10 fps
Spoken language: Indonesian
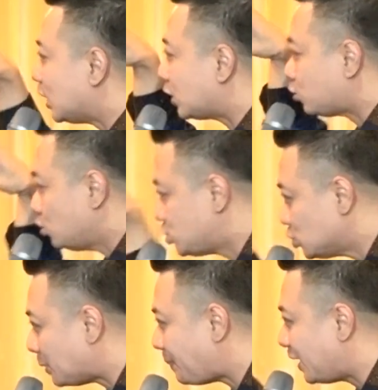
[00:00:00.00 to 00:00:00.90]

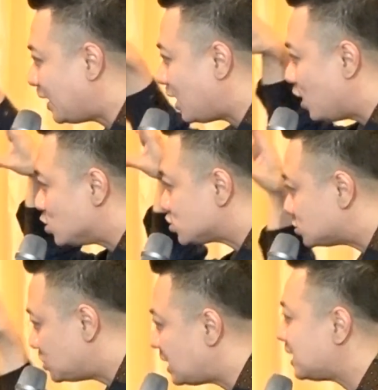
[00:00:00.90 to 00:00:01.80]
tertuju kepada
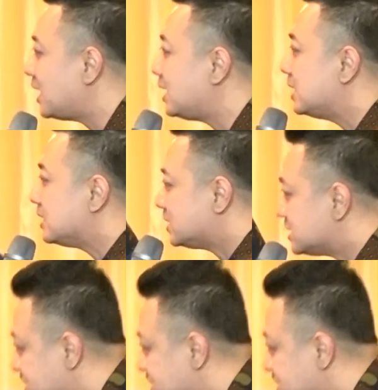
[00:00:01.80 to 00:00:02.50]
saudara dan